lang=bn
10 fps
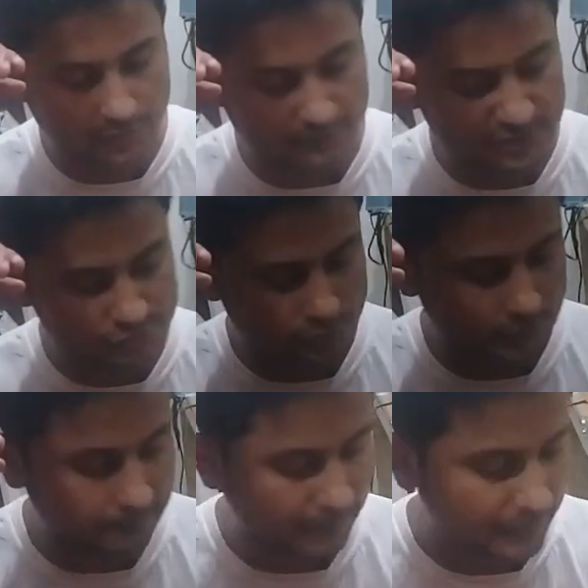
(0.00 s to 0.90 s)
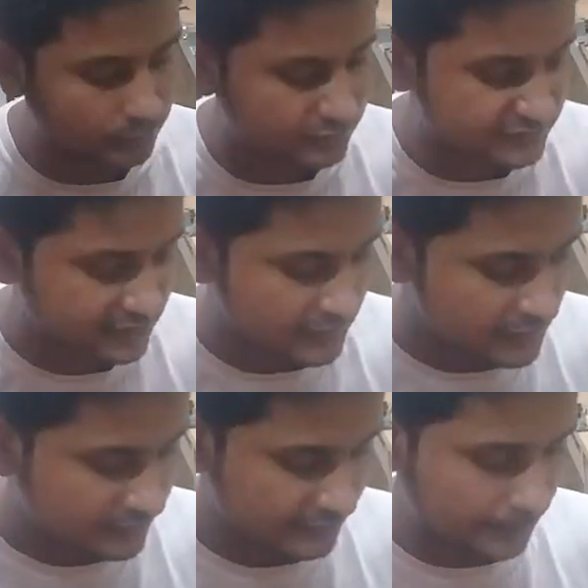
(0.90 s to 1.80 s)
হয়ে বিশেষ করে বায়ুস
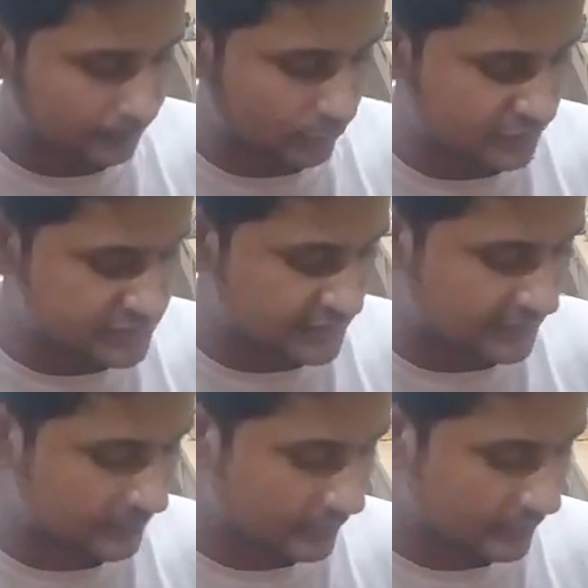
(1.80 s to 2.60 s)
তারপর হচ্ছে